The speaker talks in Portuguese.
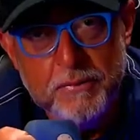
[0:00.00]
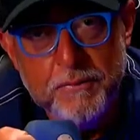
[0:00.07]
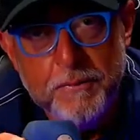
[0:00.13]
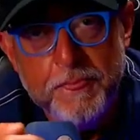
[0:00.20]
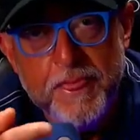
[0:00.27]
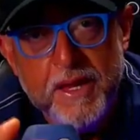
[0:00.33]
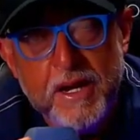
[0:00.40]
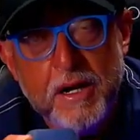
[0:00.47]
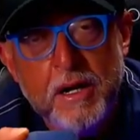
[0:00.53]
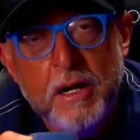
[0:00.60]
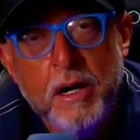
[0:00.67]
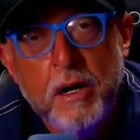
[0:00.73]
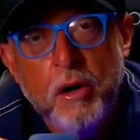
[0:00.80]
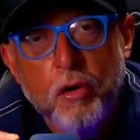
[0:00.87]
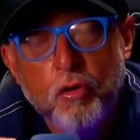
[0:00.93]

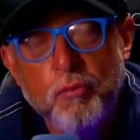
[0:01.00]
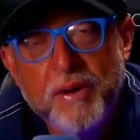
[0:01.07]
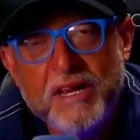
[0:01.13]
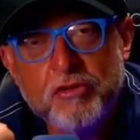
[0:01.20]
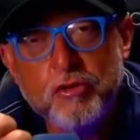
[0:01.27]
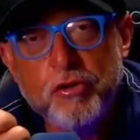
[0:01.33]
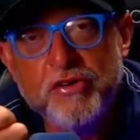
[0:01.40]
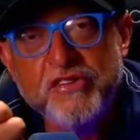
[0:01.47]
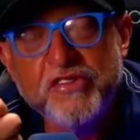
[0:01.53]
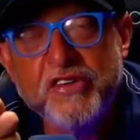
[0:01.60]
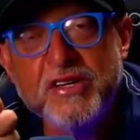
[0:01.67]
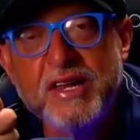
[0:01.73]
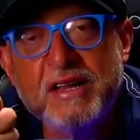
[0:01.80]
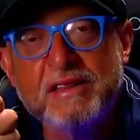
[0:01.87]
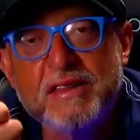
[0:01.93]
Opa! uma
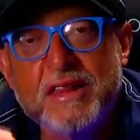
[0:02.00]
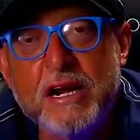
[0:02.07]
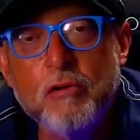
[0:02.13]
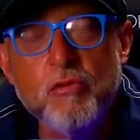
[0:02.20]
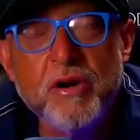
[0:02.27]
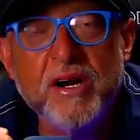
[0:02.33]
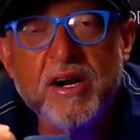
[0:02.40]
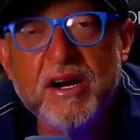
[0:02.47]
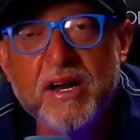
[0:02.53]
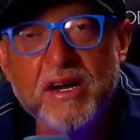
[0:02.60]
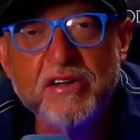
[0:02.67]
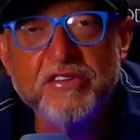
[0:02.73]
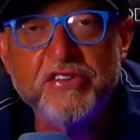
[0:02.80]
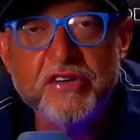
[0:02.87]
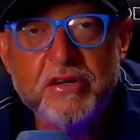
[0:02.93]
torcida tão
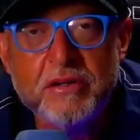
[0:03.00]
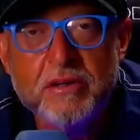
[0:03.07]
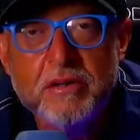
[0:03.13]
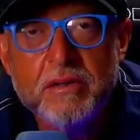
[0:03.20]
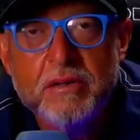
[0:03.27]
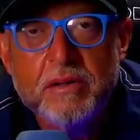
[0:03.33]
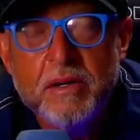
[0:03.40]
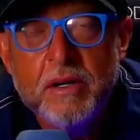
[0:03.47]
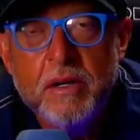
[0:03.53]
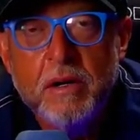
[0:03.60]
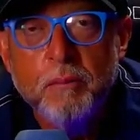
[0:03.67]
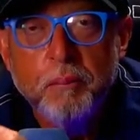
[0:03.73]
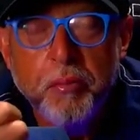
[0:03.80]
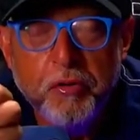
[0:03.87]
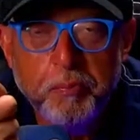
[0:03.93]
grande
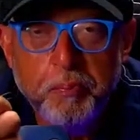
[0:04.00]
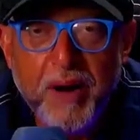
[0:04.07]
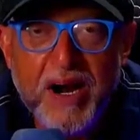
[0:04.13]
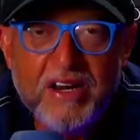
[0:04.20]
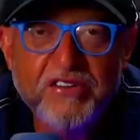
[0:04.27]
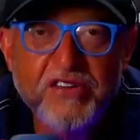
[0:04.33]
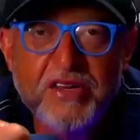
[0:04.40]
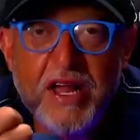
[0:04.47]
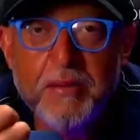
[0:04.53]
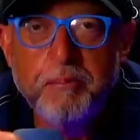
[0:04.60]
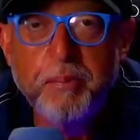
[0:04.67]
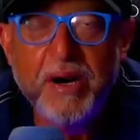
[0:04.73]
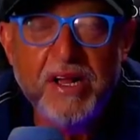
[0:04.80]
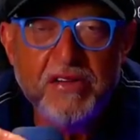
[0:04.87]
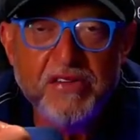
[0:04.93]
por parte da
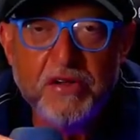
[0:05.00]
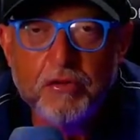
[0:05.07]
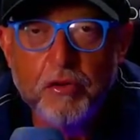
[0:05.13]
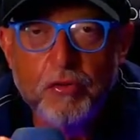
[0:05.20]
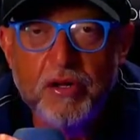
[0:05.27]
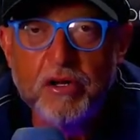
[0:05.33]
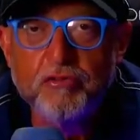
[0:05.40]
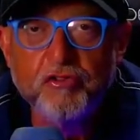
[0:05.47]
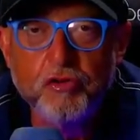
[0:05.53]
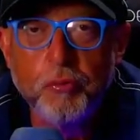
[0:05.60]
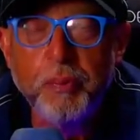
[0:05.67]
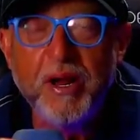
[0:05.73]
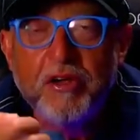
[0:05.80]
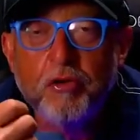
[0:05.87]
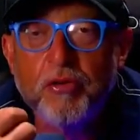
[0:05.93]
imprensa no Rio Grande do
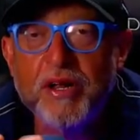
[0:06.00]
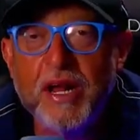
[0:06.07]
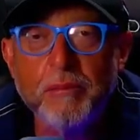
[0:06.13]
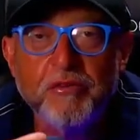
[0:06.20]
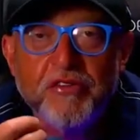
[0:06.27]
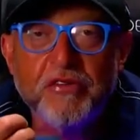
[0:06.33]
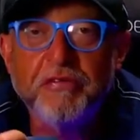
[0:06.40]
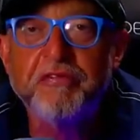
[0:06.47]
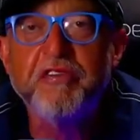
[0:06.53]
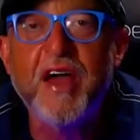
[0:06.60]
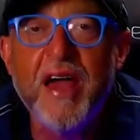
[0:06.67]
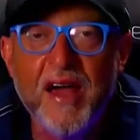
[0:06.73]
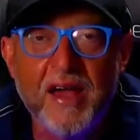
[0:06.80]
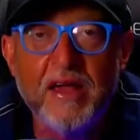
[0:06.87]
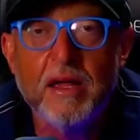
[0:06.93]
Sul para que o Grêmio se
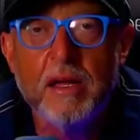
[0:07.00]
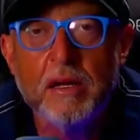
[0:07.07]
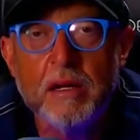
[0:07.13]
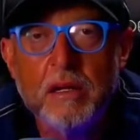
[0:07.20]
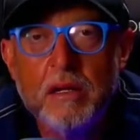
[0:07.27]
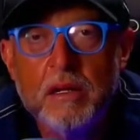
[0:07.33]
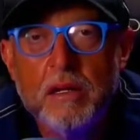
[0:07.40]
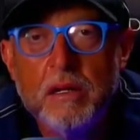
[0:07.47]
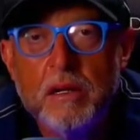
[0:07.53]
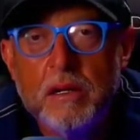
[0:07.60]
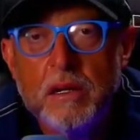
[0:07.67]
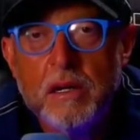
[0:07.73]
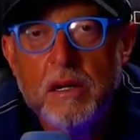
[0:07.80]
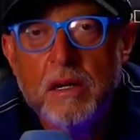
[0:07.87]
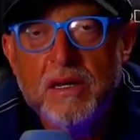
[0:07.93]
ferre,
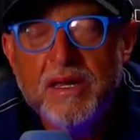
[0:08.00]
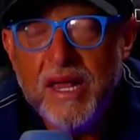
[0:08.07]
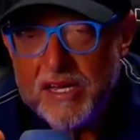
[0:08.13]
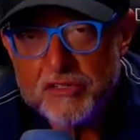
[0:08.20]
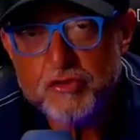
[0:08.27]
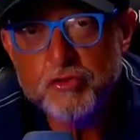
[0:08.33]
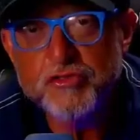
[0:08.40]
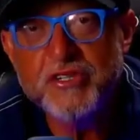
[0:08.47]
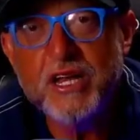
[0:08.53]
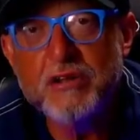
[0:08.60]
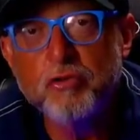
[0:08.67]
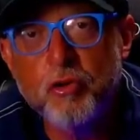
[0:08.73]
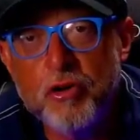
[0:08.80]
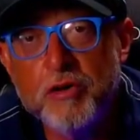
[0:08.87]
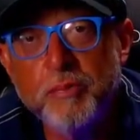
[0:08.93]
que é
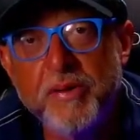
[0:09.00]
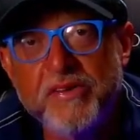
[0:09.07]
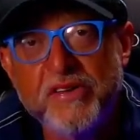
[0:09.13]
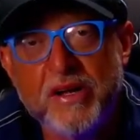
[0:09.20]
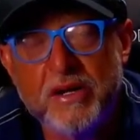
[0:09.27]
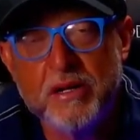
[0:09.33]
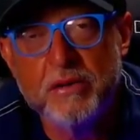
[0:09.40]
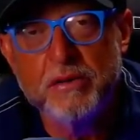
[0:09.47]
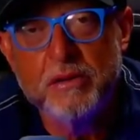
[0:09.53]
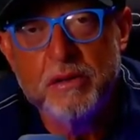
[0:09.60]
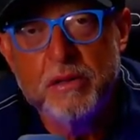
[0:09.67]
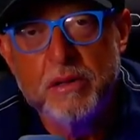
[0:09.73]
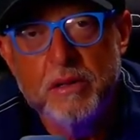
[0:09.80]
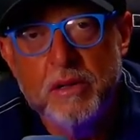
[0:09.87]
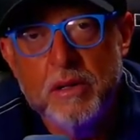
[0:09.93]
assustador, passarinho.
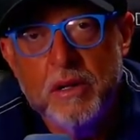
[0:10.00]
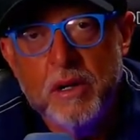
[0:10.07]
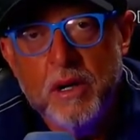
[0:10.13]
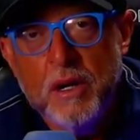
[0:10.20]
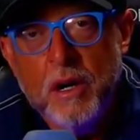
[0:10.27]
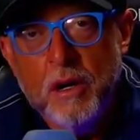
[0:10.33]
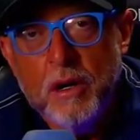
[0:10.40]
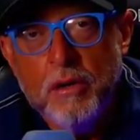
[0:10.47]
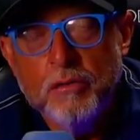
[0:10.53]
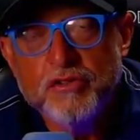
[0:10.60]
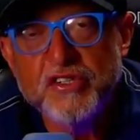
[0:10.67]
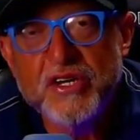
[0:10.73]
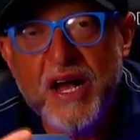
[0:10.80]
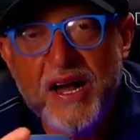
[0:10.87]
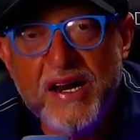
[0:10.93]
Opa!
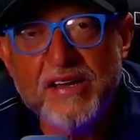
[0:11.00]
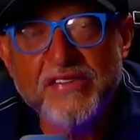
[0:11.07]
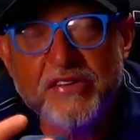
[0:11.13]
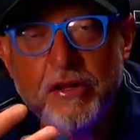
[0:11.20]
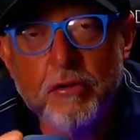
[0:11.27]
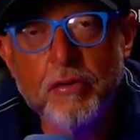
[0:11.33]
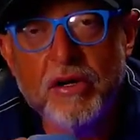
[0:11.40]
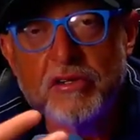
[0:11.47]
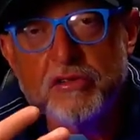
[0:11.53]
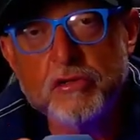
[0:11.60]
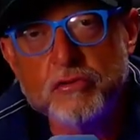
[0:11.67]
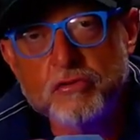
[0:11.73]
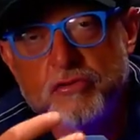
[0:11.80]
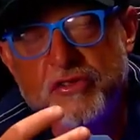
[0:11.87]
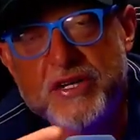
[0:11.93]
Os caras estão
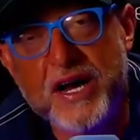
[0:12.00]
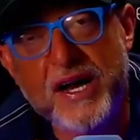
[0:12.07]
os